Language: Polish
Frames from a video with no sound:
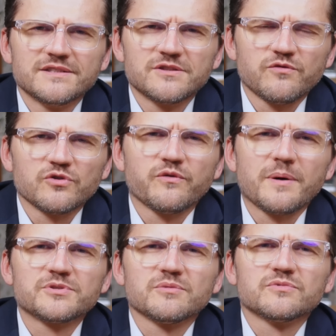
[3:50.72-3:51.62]
I znowu
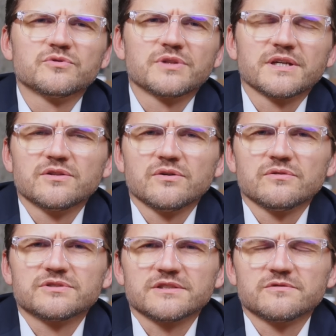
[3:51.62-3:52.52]
odwołam się tutaj
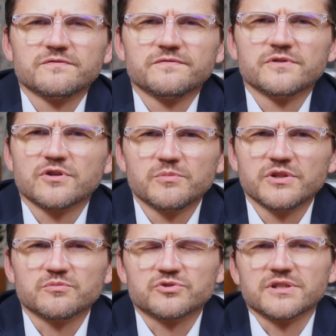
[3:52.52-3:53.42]
do czasów
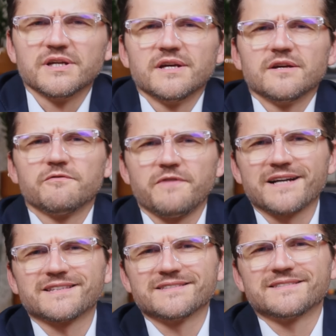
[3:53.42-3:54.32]
komunizmu. Czy
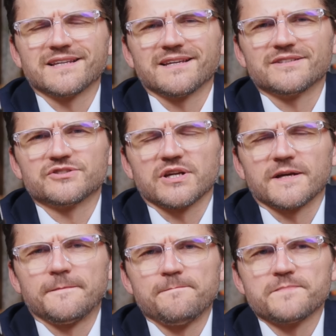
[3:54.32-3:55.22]
fakt,
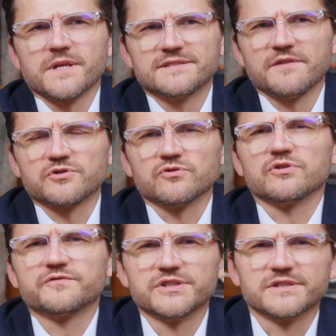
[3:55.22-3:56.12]
że zewsząd
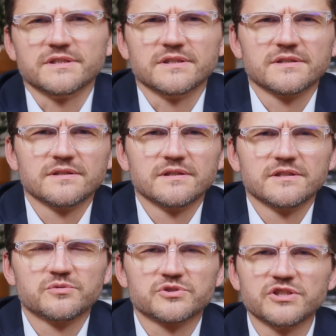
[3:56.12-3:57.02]
od wszystkich
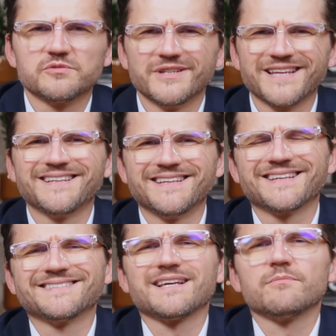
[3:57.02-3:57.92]
słyszeliśmy jeden i
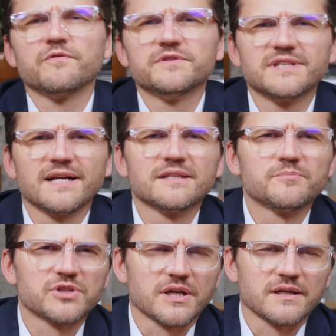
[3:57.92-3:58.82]
ten sam oficjalny
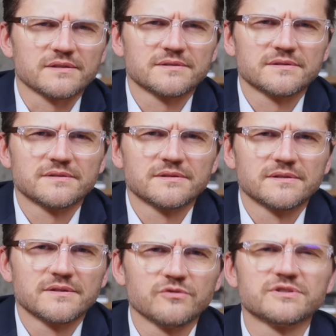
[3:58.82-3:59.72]
przekaz,
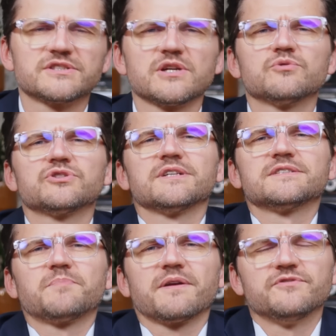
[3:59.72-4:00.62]
oznaczało, że
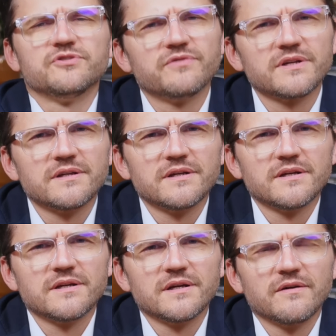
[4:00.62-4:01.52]
jest prawdziwy?
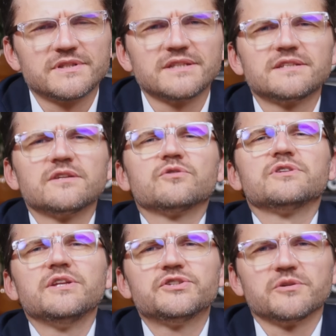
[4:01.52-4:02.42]
Wtedy tylko
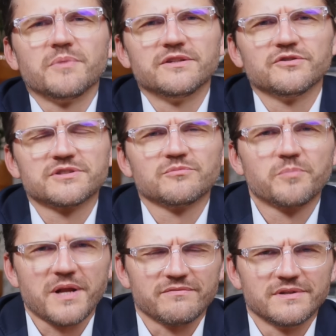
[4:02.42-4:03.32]
nieliczni mieli dostęp do
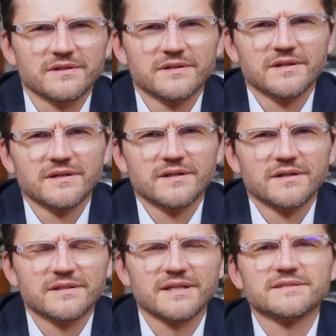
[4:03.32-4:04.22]
prawdy.
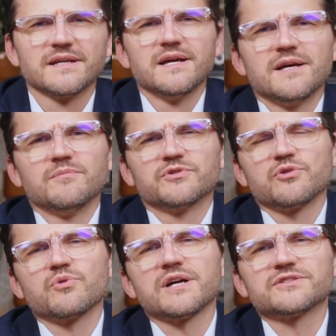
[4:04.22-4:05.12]
Teraz może
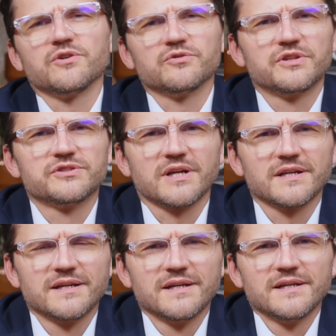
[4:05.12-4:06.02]
ją każdy odkryć,
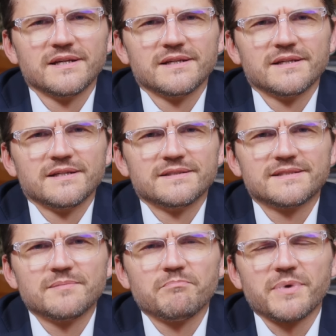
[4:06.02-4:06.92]
ale z
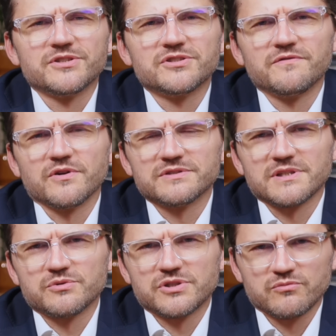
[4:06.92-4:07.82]
tym będzie
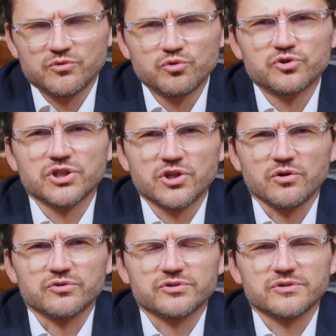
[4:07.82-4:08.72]
wiązał się duży
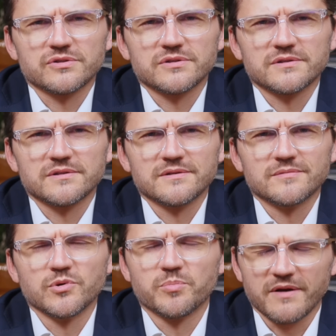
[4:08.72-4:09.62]
koszt,
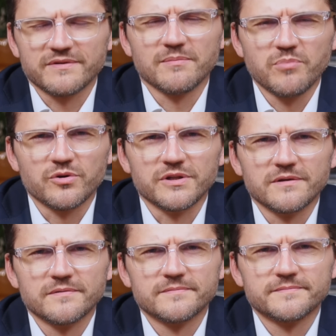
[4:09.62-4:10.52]
bo prawda boli.